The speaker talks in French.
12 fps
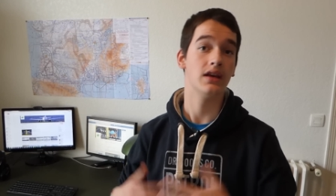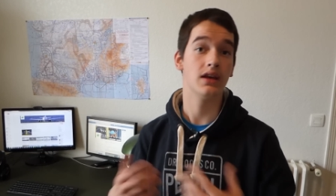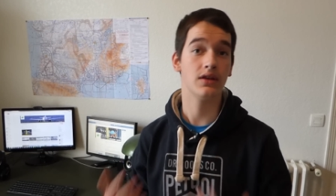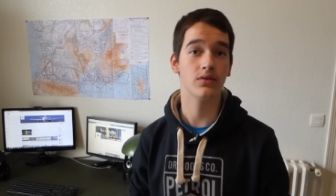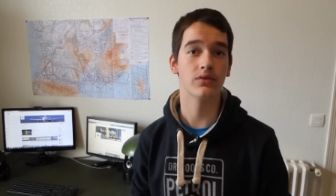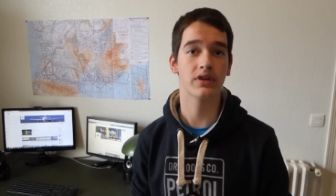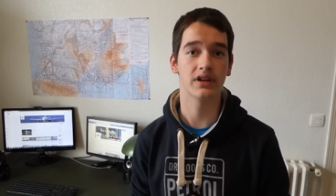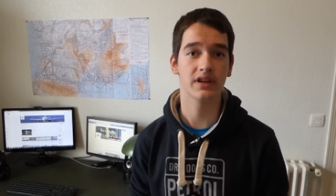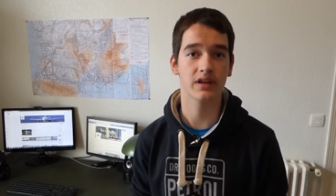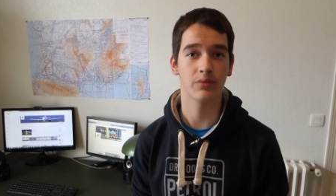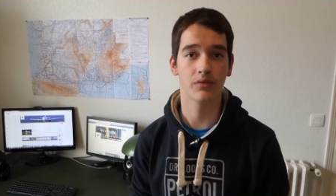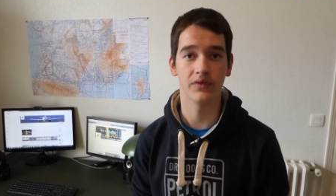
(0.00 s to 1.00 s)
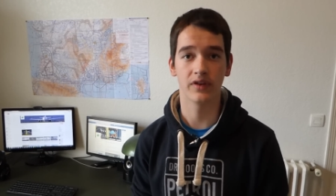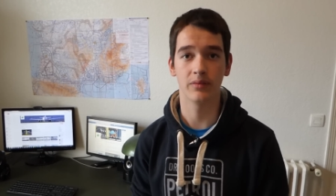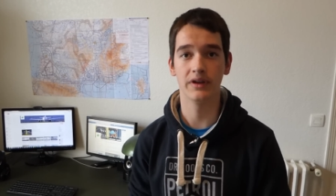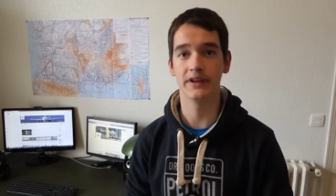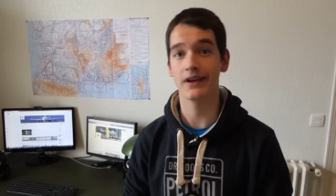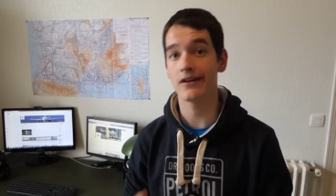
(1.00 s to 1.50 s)
et donc quelqu'un qui peut vous
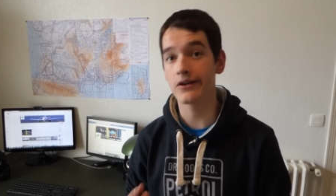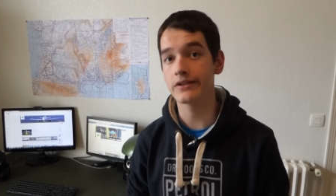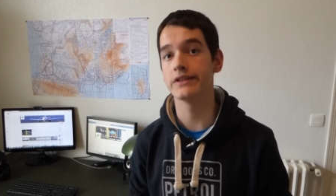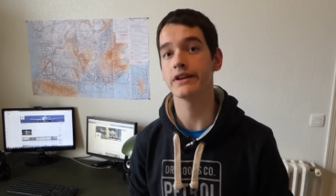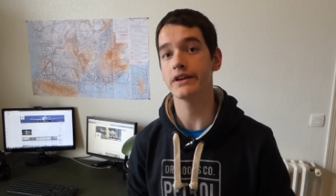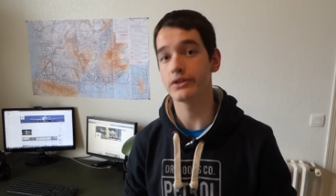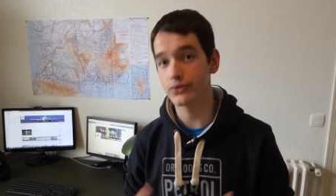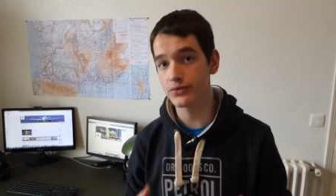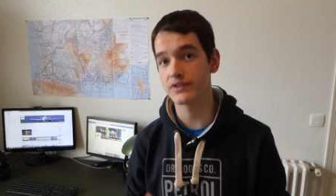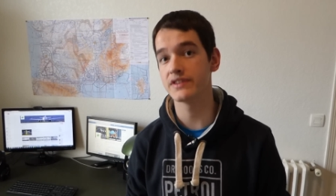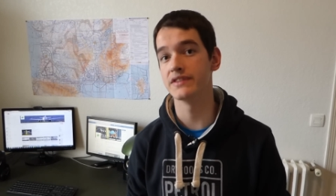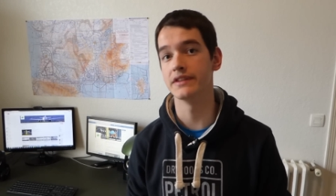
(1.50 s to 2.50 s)
expliquer en détail toutes ces